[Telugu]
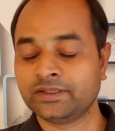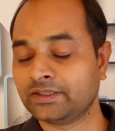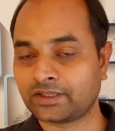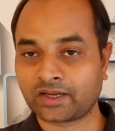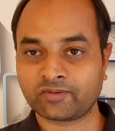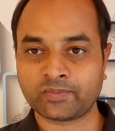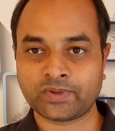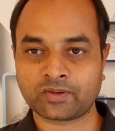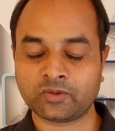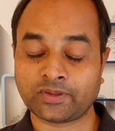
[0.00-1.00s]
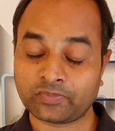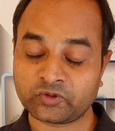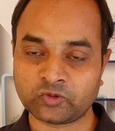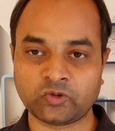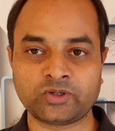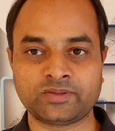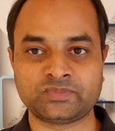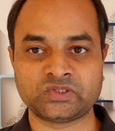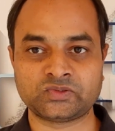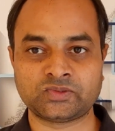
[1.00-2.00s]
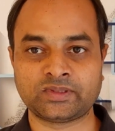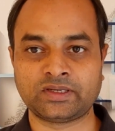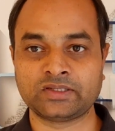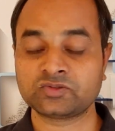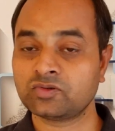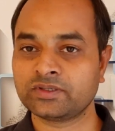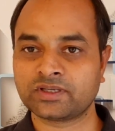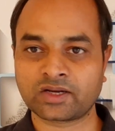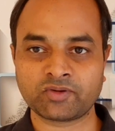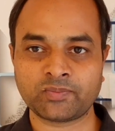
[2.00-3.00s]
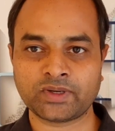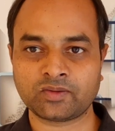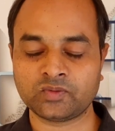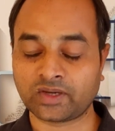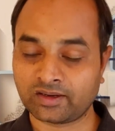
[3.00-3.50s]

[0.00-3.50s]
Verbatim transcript: ఈ కరివేపాకు ఎంతో దోహదం చేస్తుందండి సో ఈ కరివేపాకు